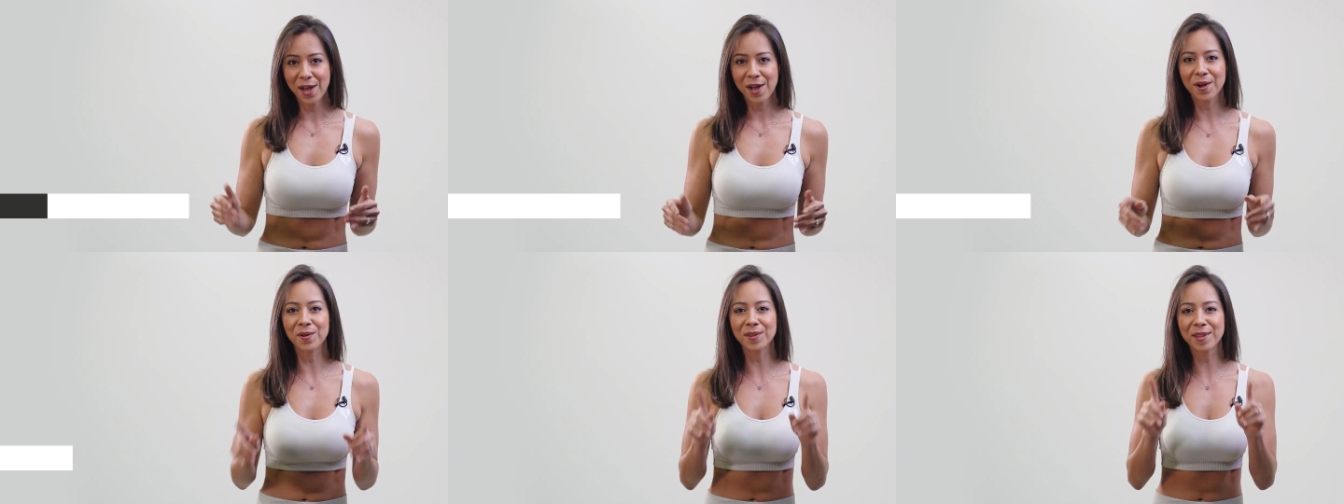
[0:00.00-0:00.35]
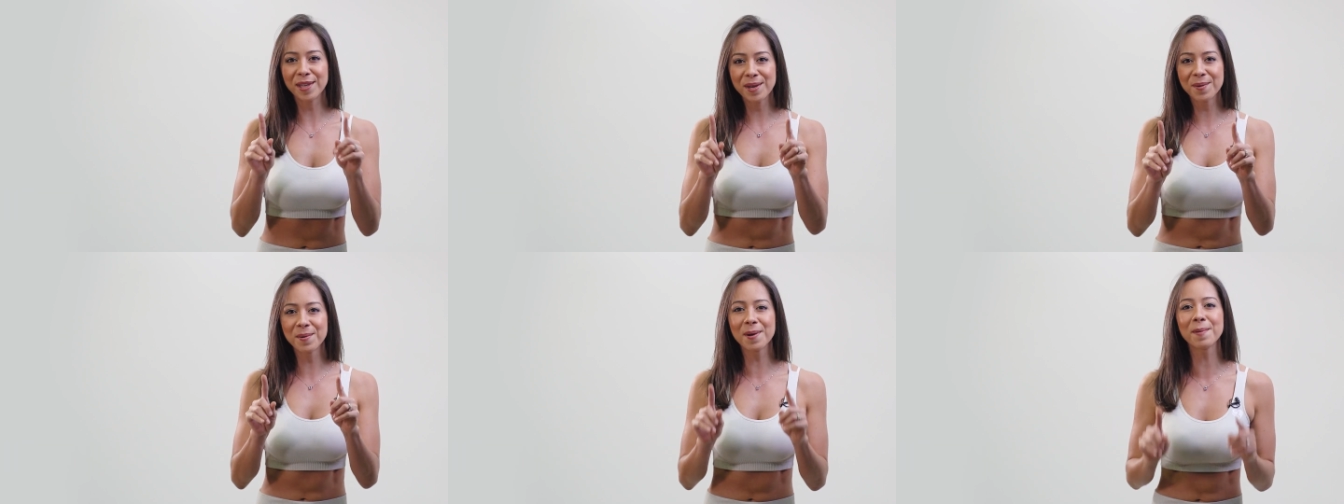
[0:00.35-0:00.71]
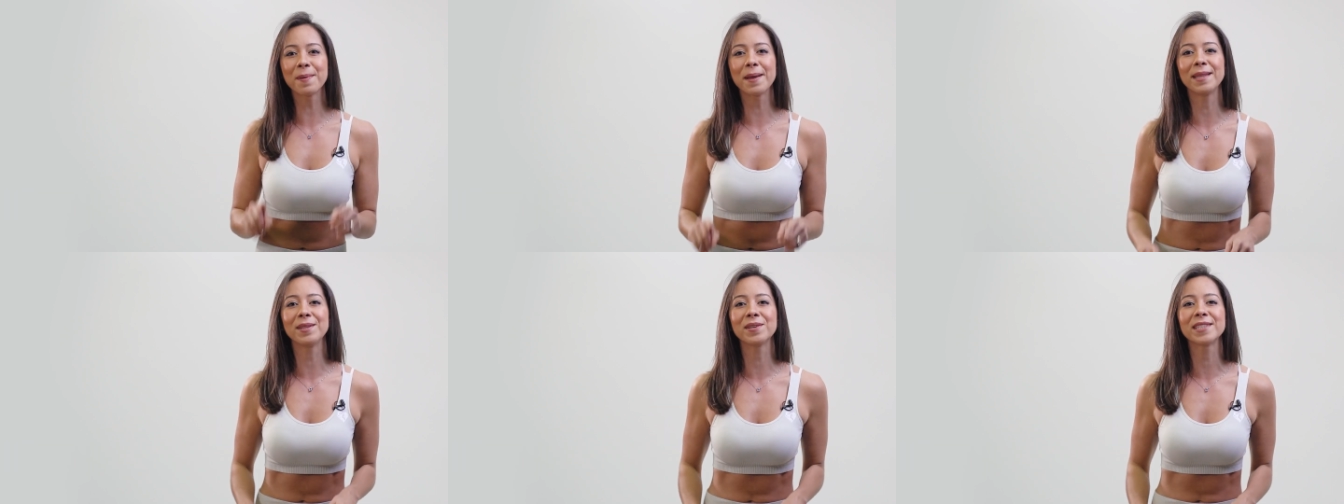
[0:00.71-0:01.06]
continúa
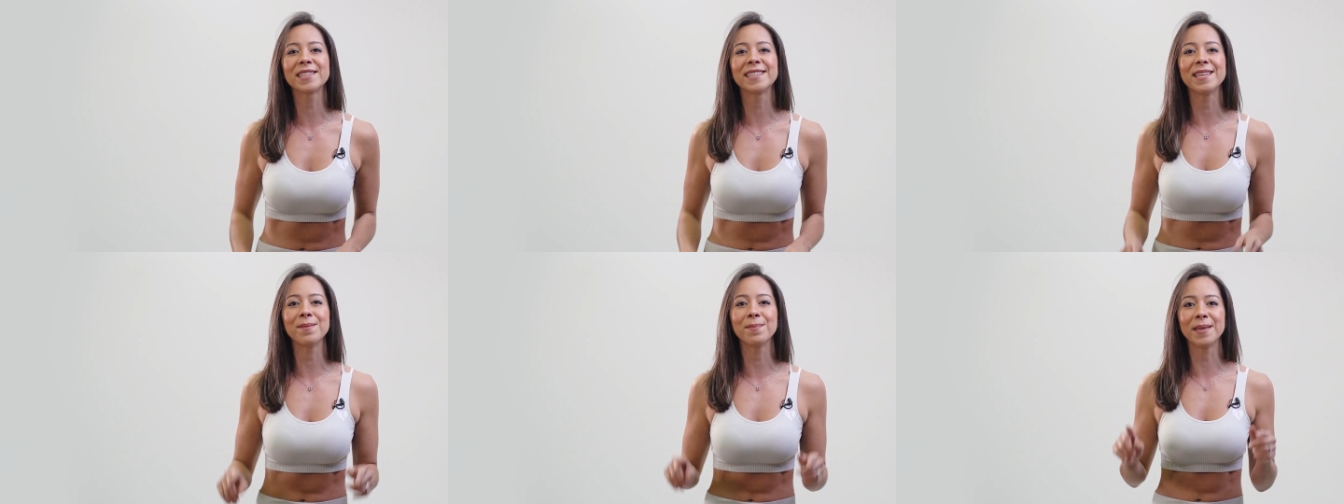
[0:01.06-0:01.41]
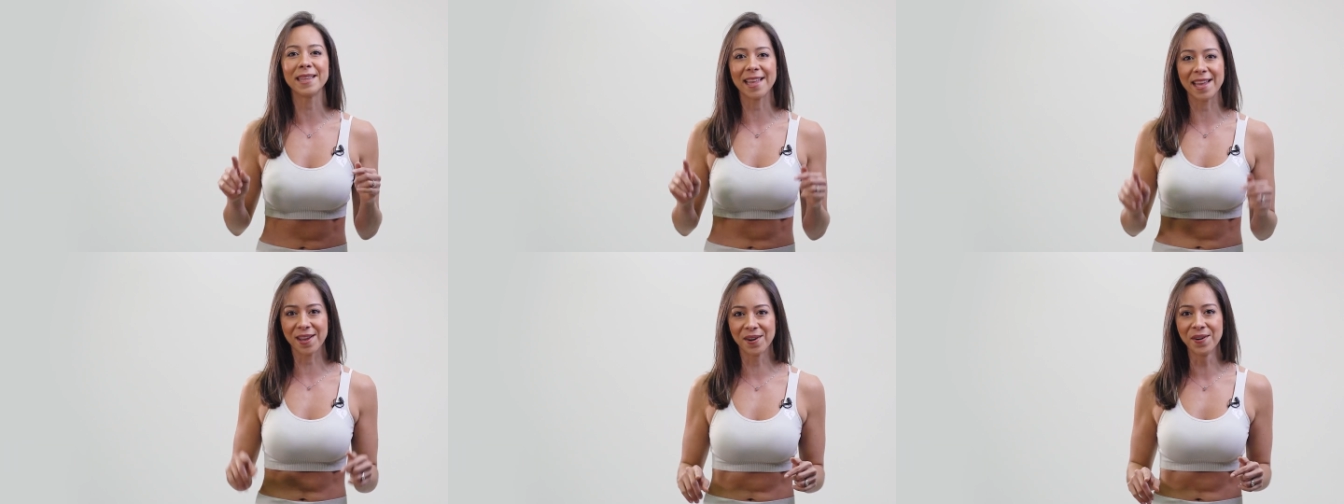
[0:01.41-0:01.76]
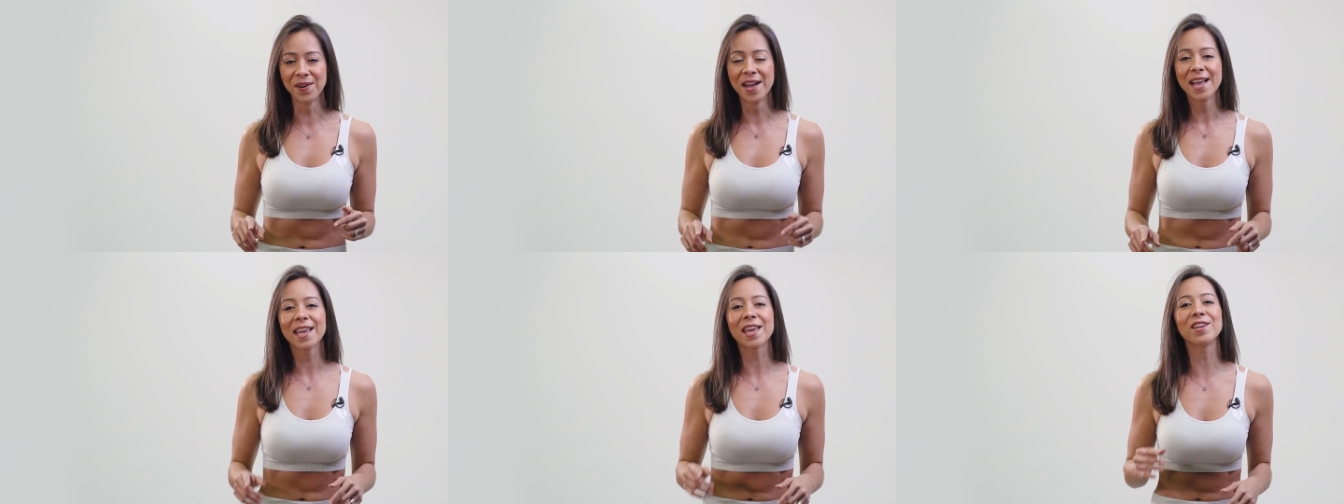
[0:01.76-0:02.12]
viendo este video
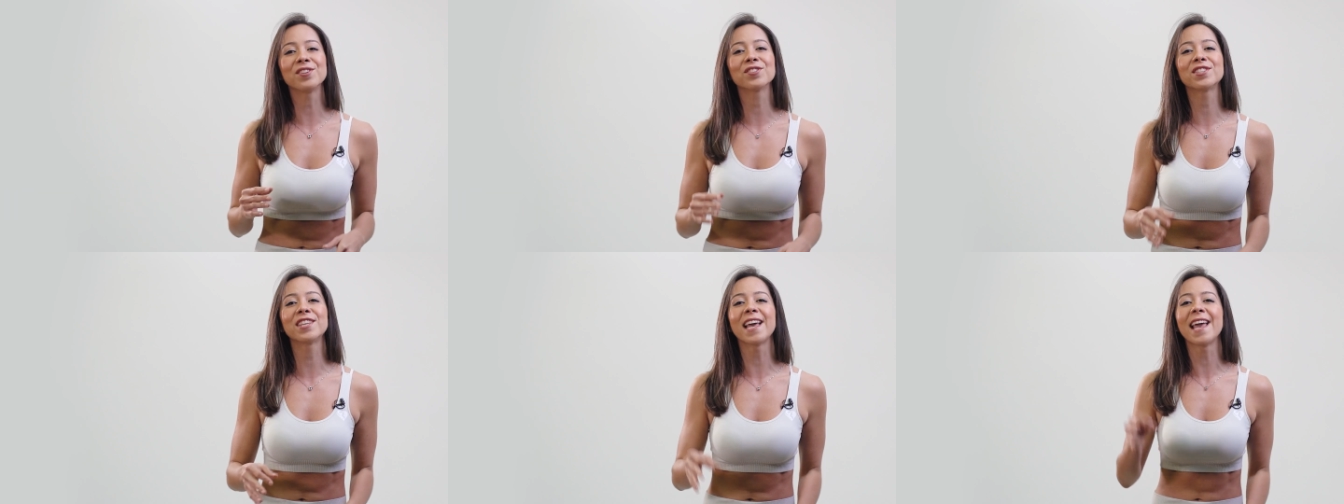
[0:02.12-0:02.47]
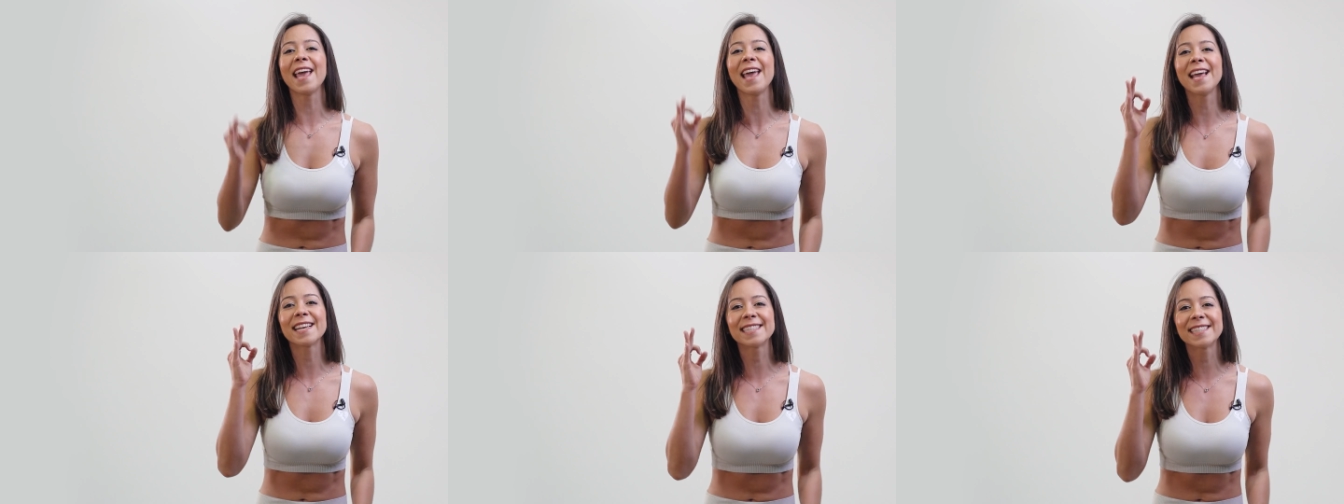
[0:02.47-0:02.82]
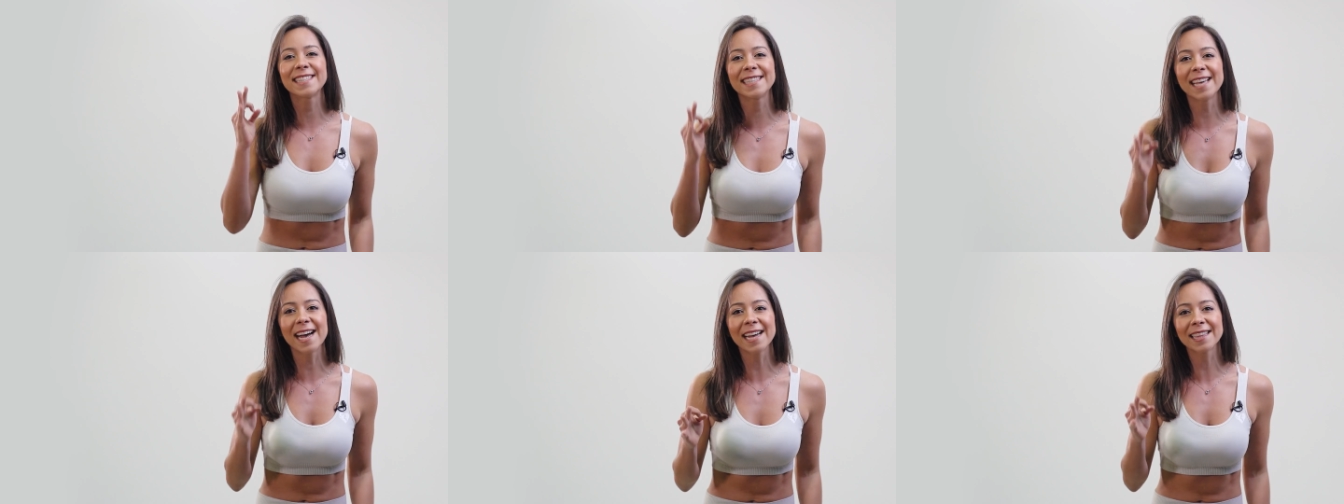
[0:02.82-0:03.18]
que yo sé
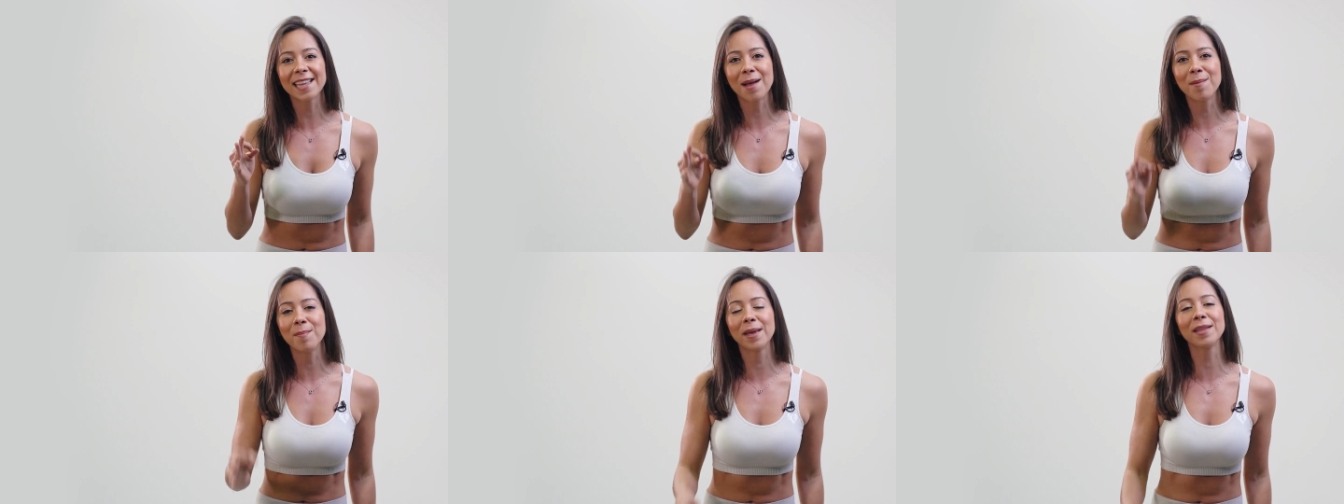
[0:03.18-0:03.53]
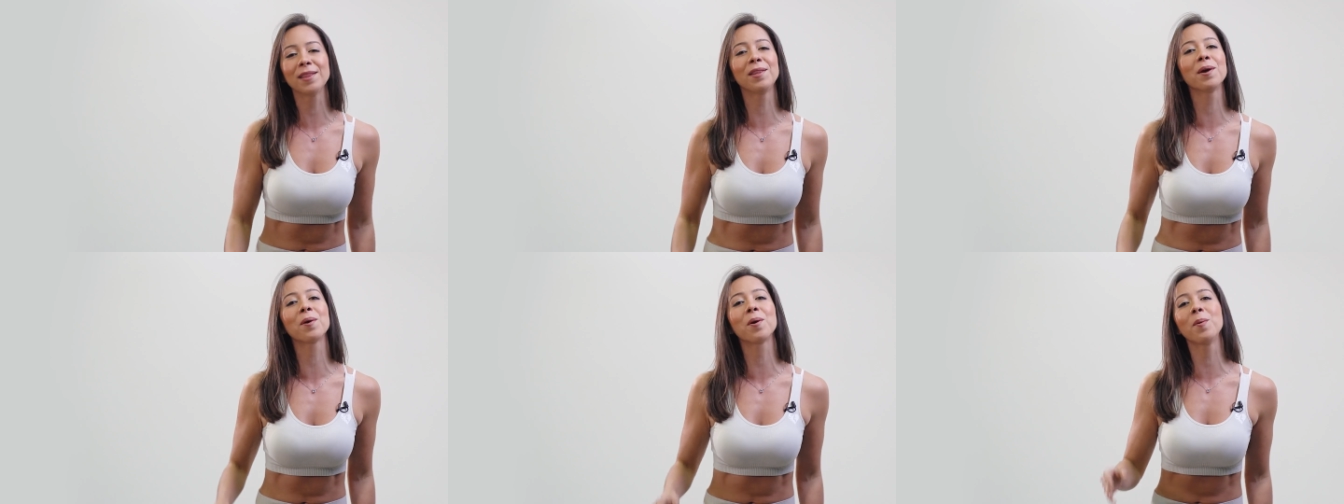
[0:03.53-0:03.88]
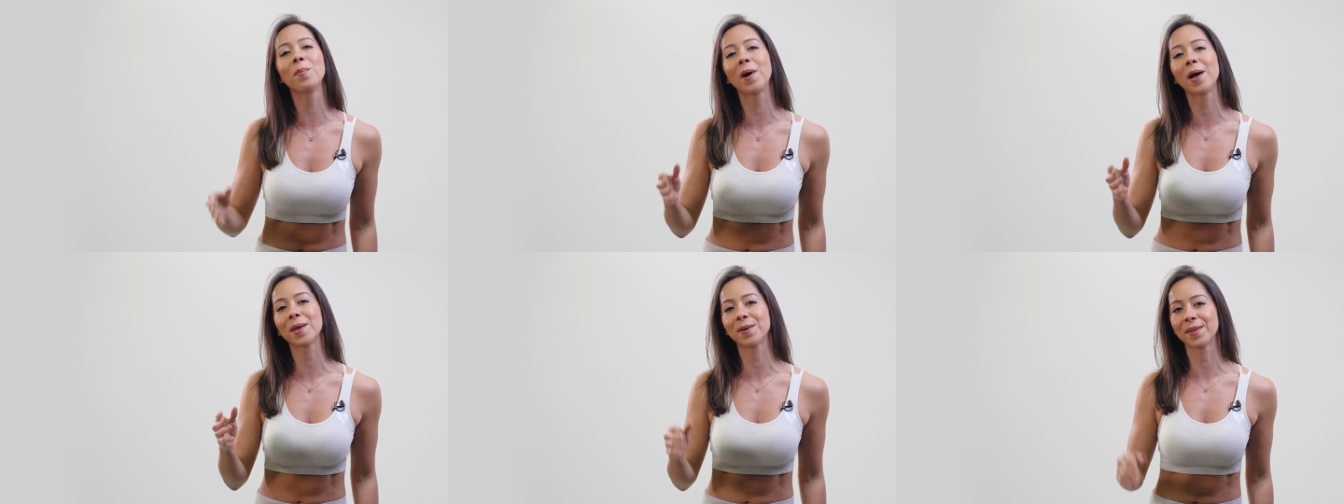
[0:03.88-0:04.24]
exactamente
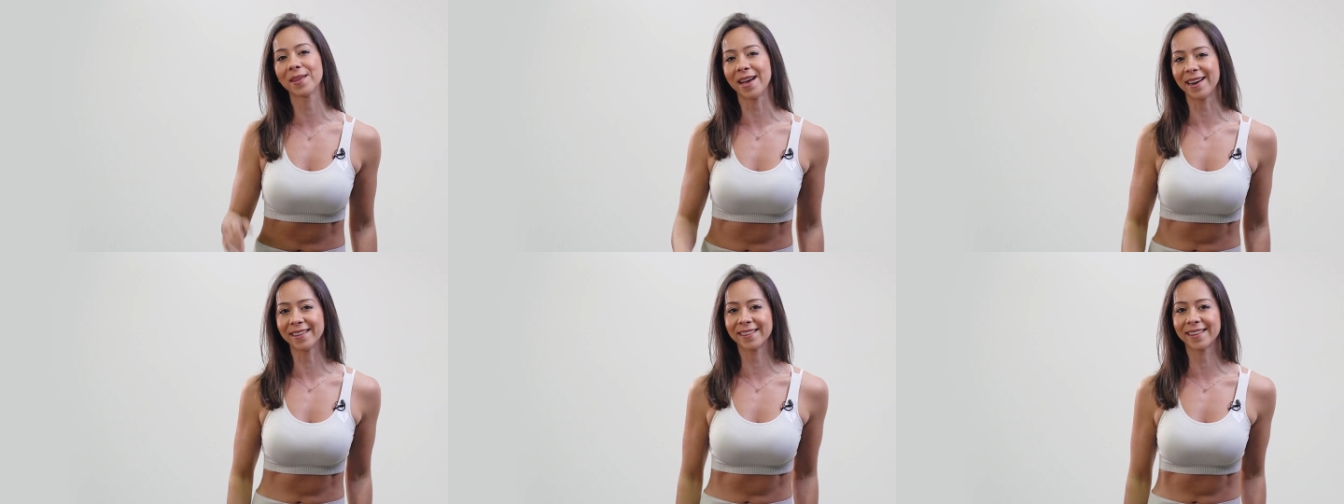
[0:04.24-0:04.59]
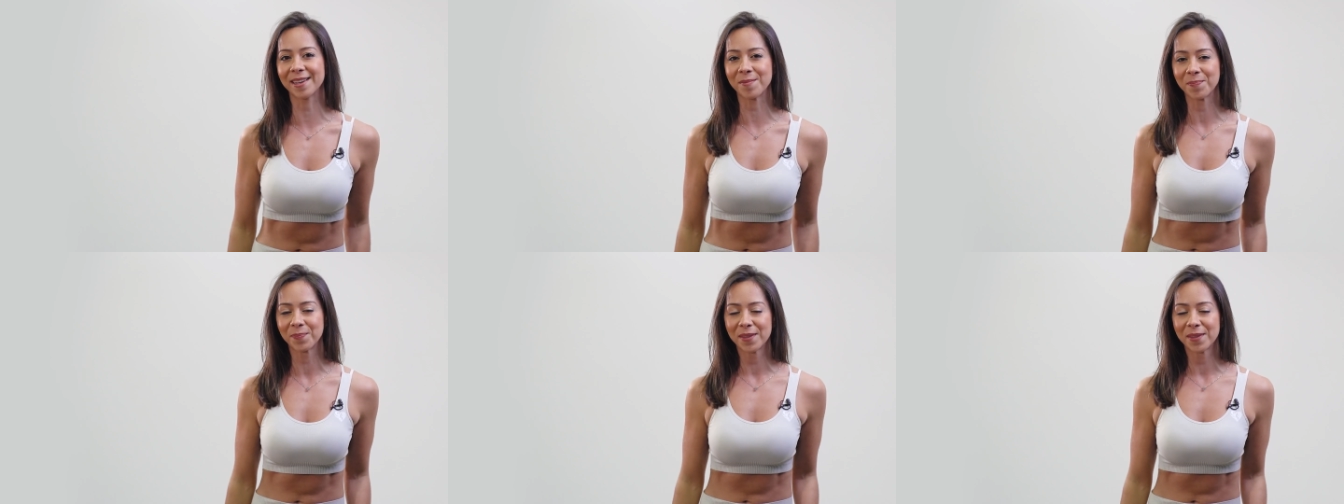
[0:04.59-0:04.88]
cómo ayudarte.